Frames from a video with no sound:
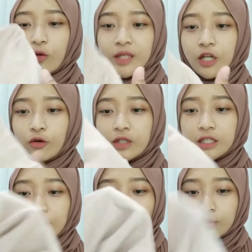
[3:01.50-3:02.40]
milo
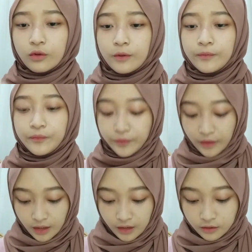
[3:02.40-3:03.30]
gitu
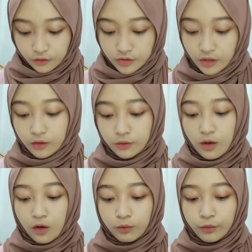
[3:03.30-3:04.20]
terus yang
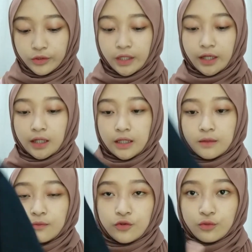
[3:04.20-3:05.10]
kedua aku punya yang
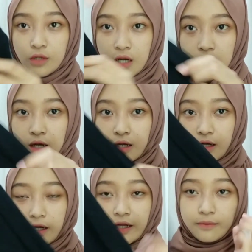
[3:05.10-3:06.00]
hitam juga
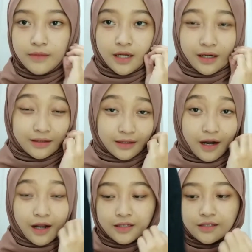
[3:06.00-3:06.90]
kayak biar
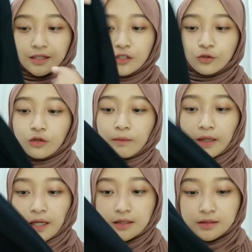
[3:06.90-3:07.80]
netral aja gitu
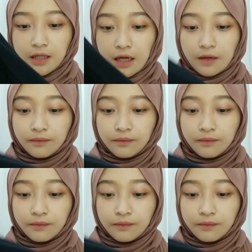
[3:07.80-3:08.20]
kemana aja